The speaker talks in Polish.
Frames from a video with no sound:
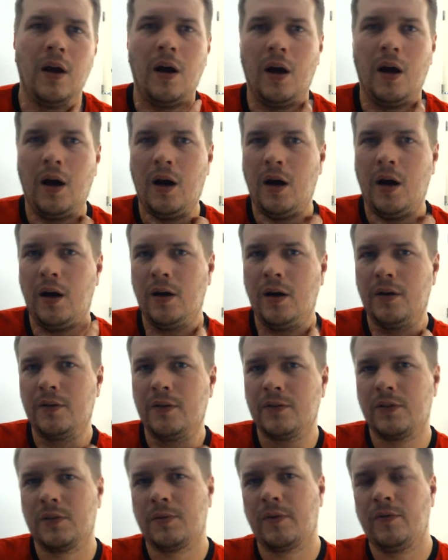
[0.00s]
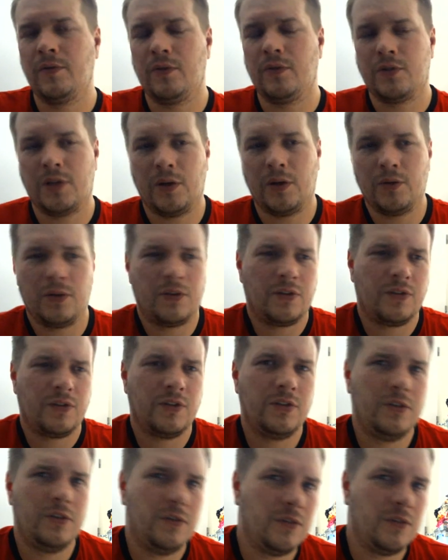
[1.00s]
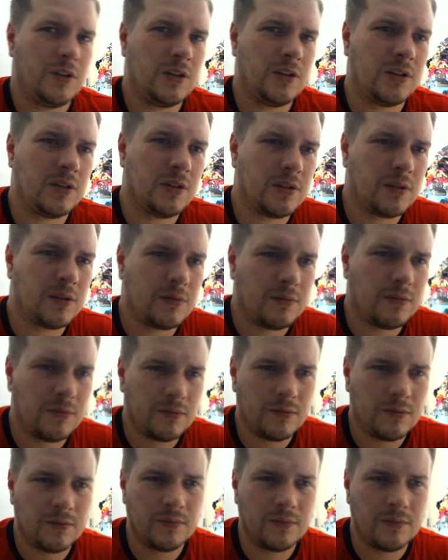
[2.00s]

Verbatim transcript: a co sprawiło, że audio jest dosyć dziwne, natomiast tu